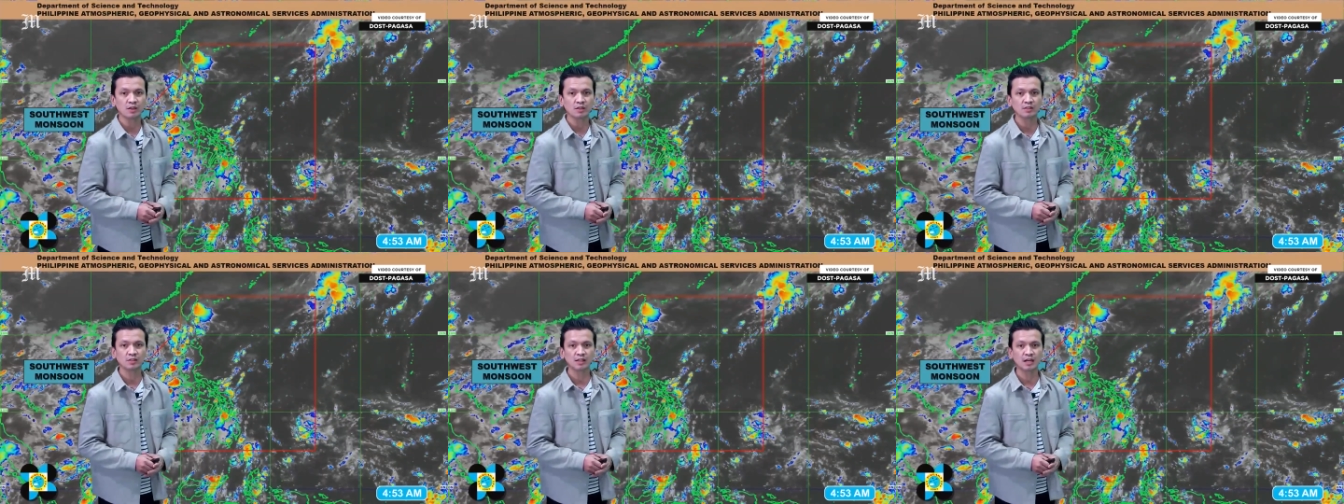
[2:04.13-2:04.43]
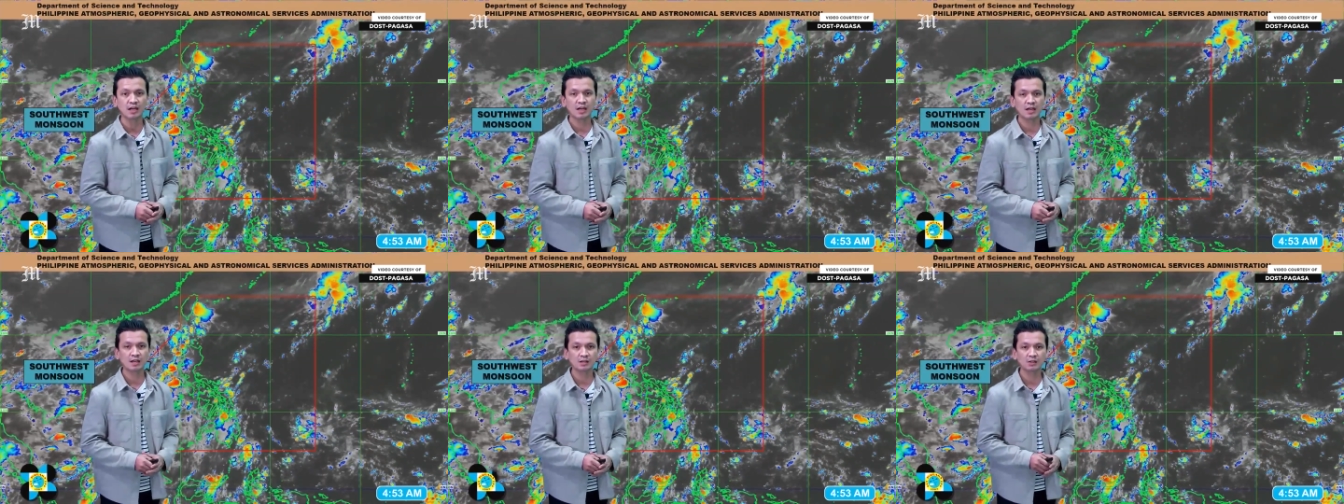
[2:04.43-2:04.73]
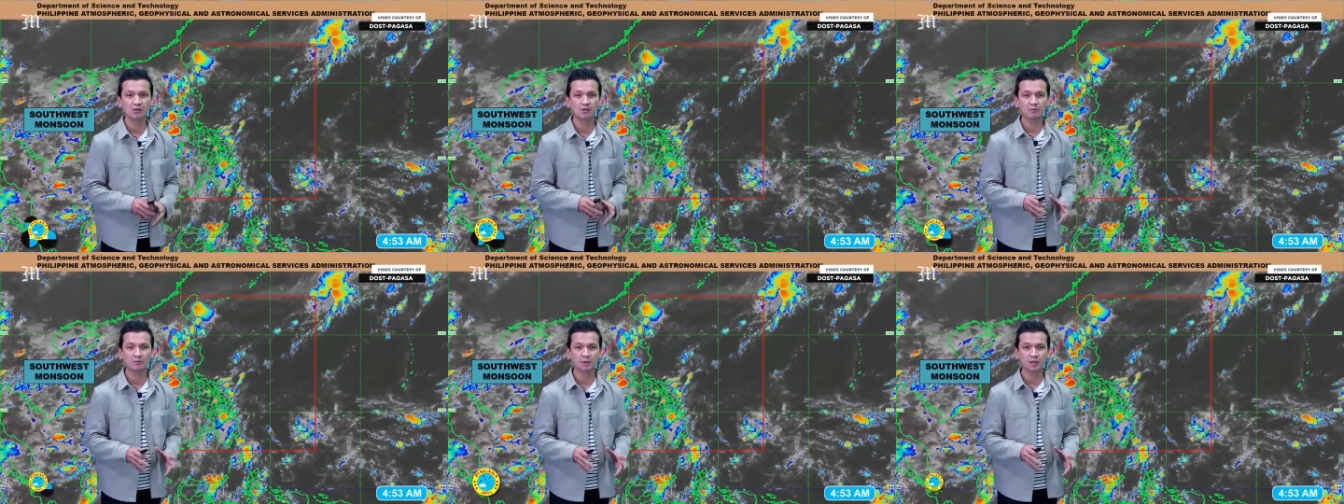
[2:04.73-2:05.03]
na
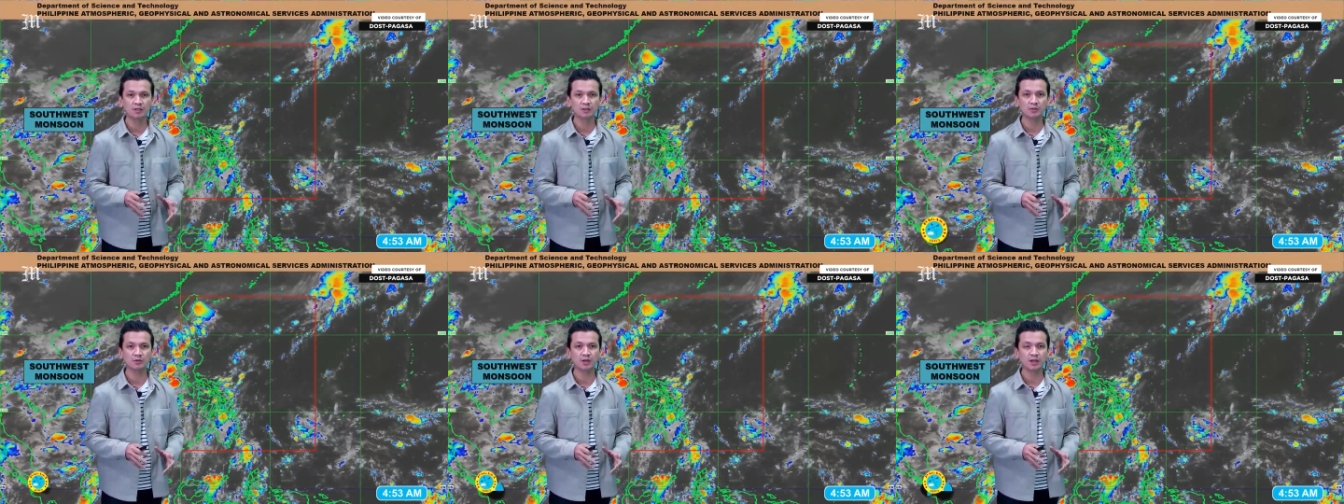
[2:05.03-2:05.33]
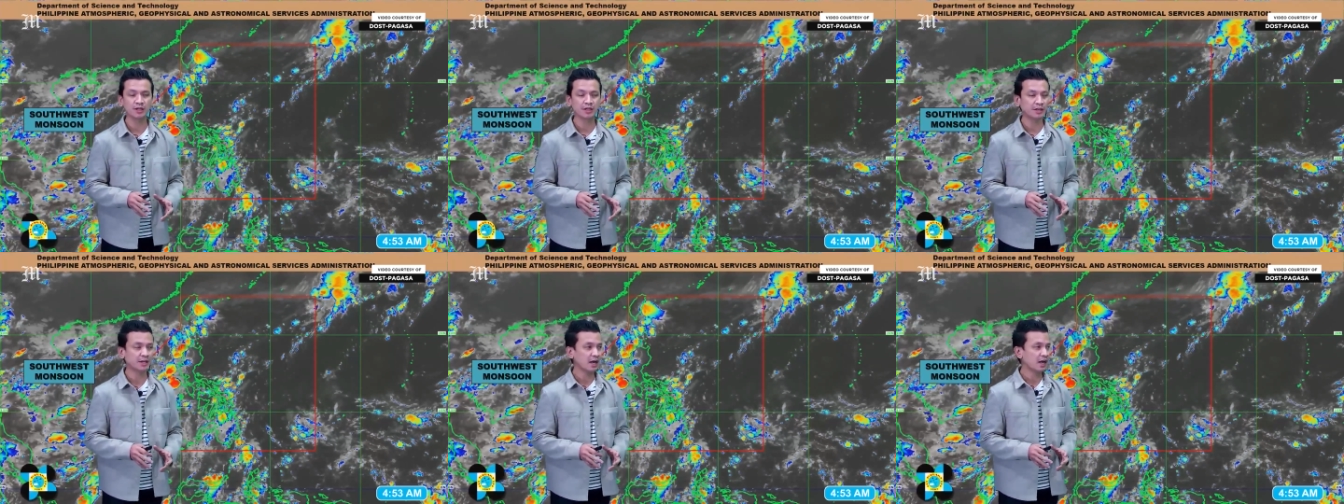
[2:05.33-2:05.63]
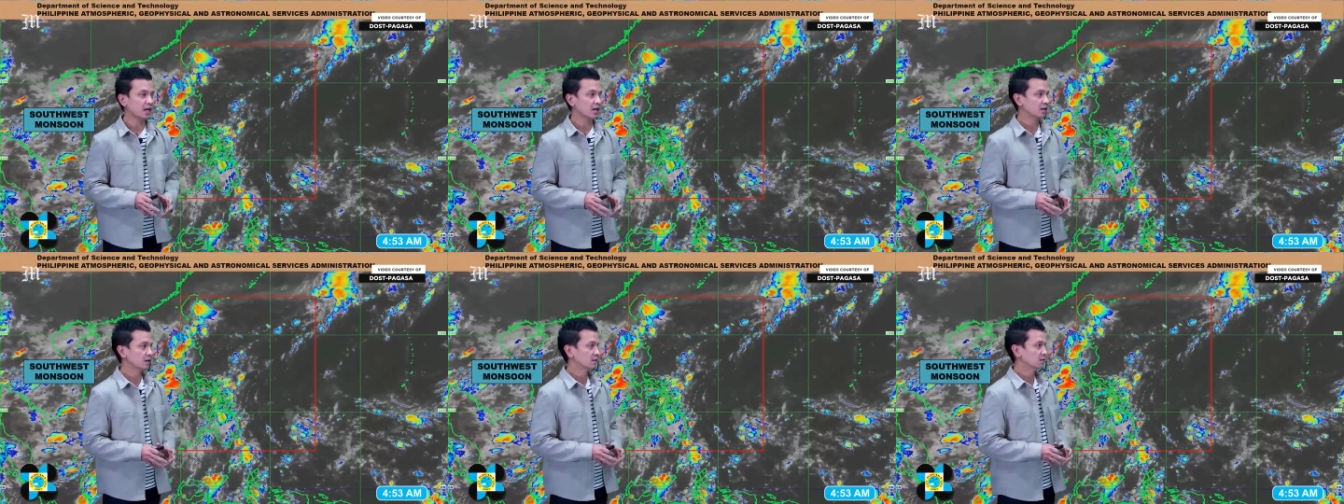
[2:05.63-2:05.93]
low pressure
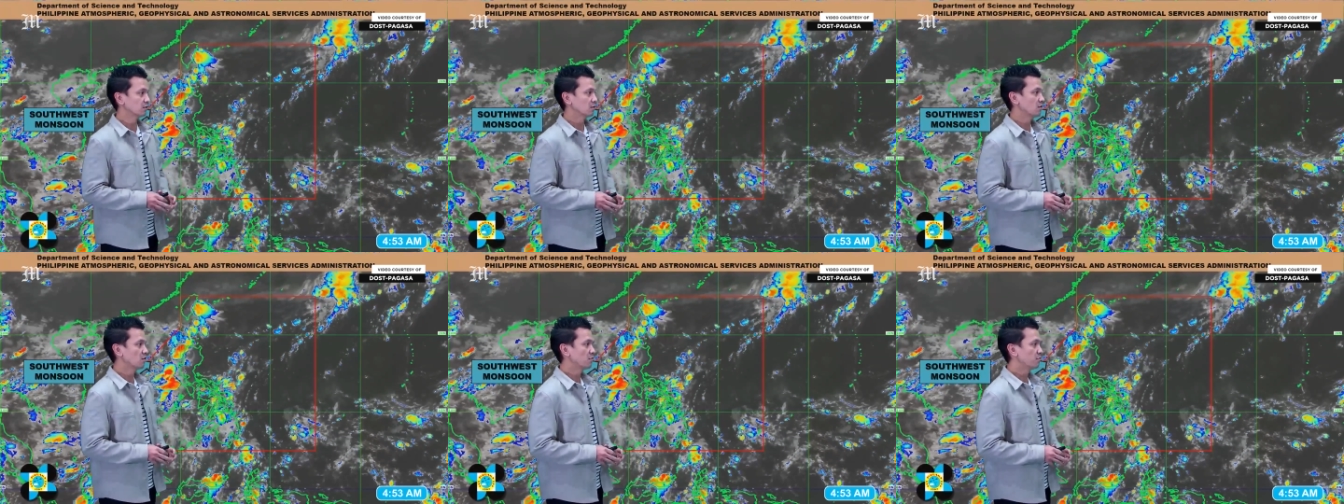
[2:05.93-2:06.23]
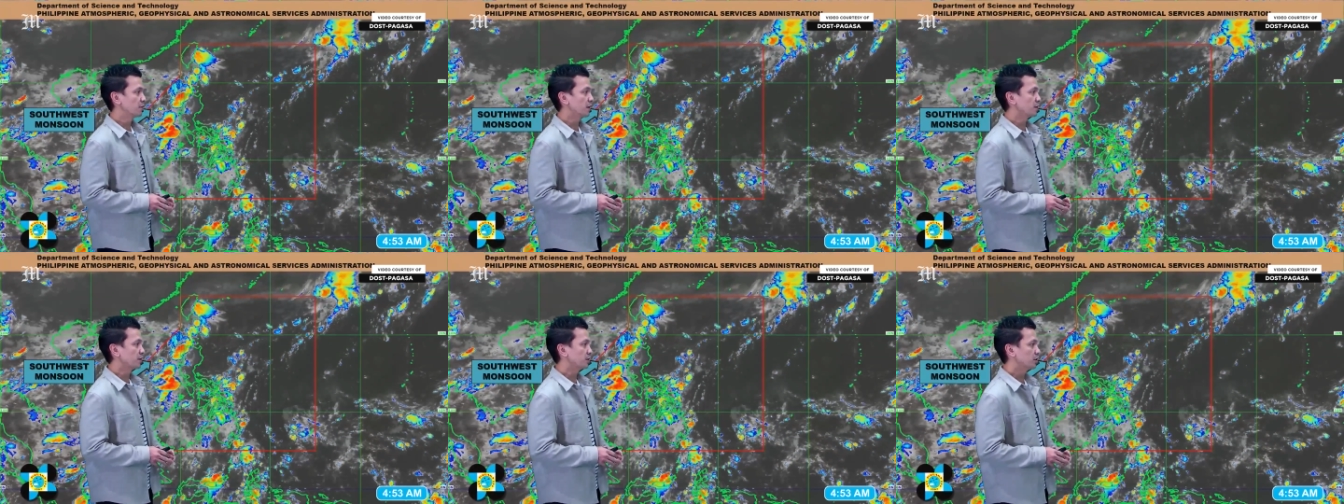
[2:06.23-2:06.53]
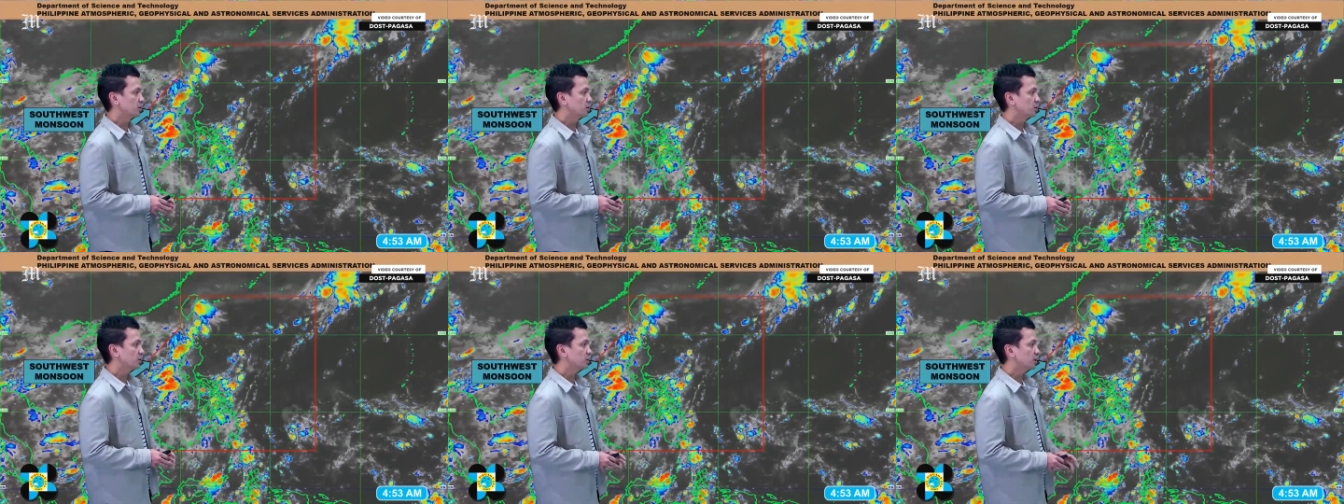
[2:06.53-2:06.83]
area o
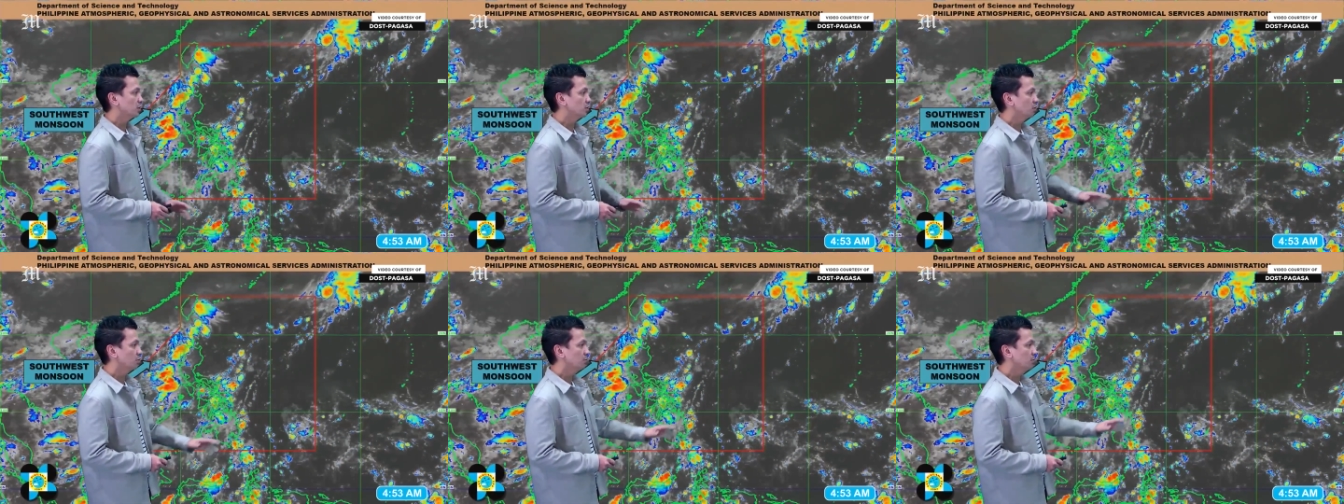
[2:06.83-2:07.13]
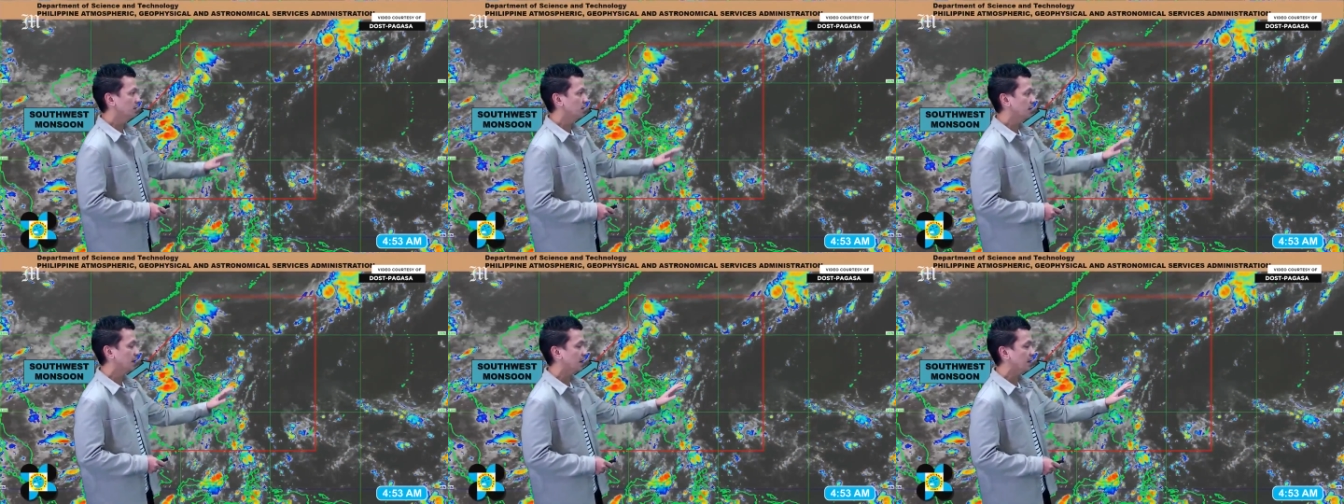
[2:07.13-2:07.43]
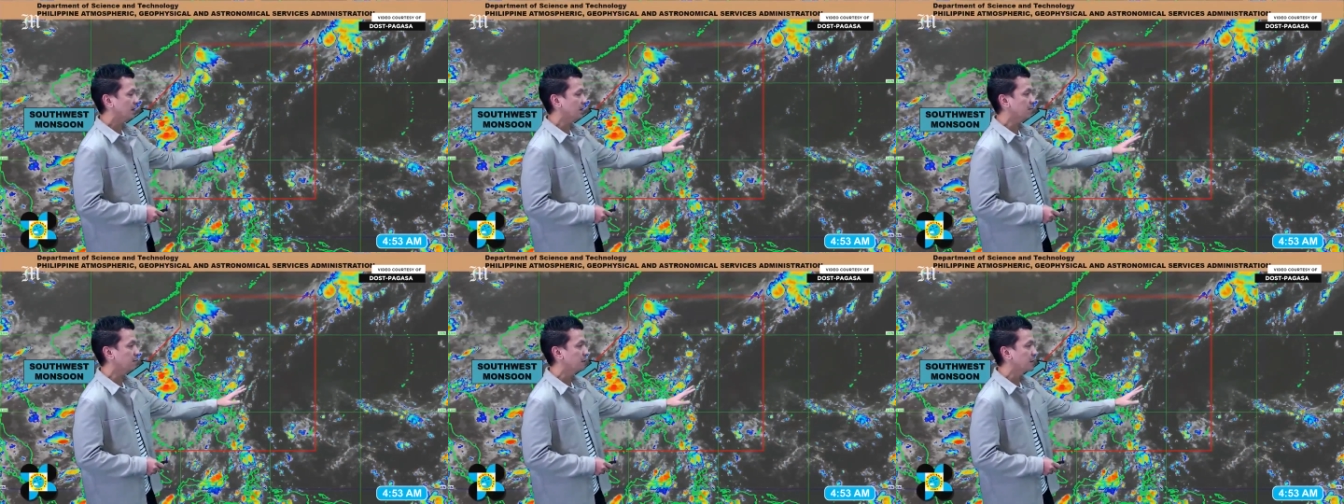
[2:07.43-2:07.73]
bagyo sa loob ng
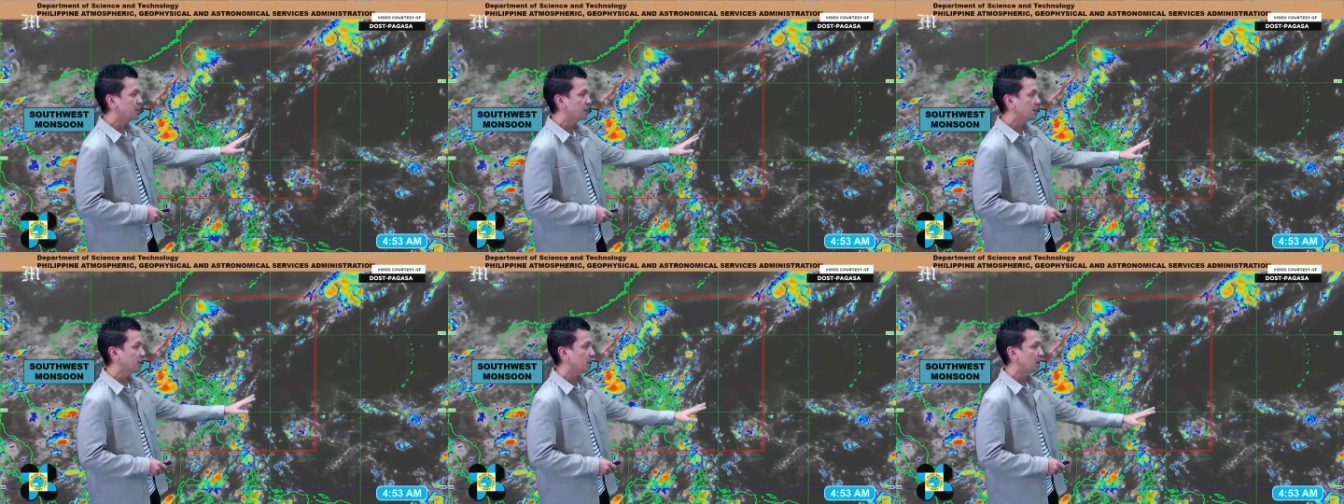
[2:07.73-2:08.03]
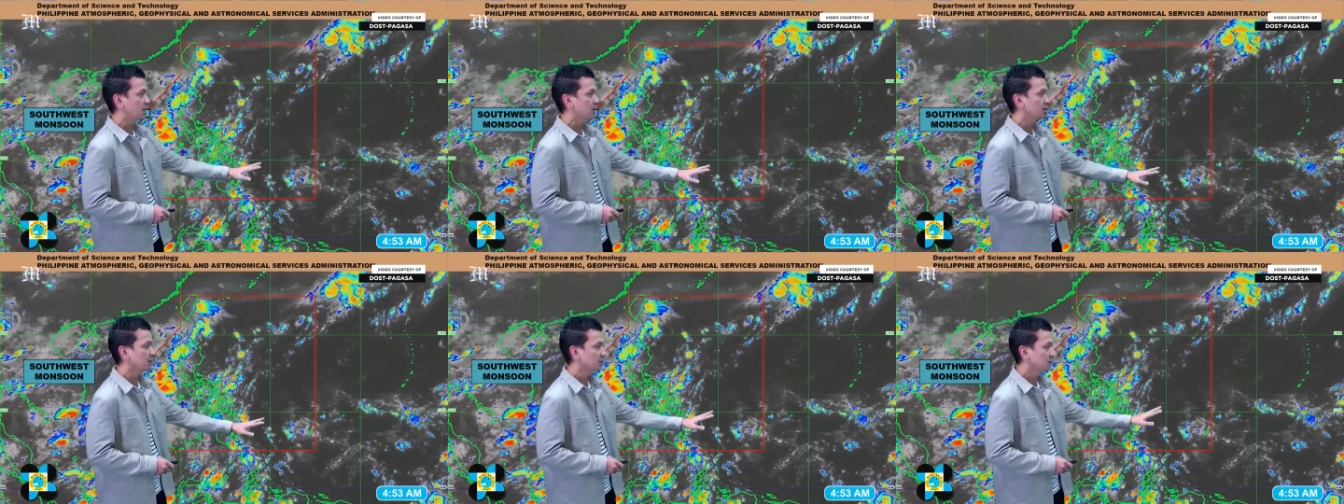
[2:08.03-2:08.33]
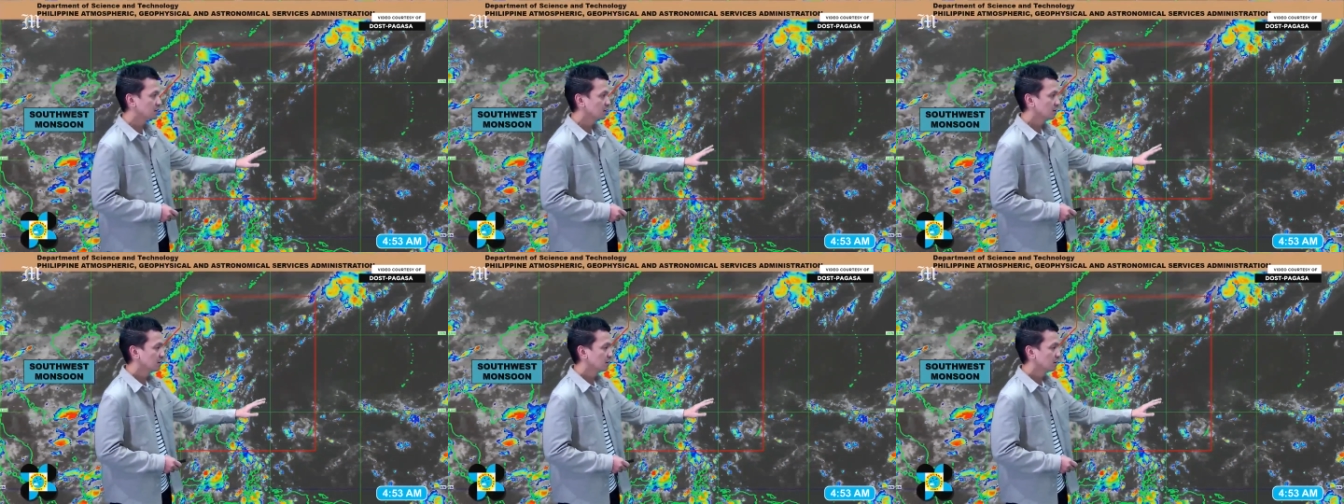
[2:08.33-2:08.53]
ating PER,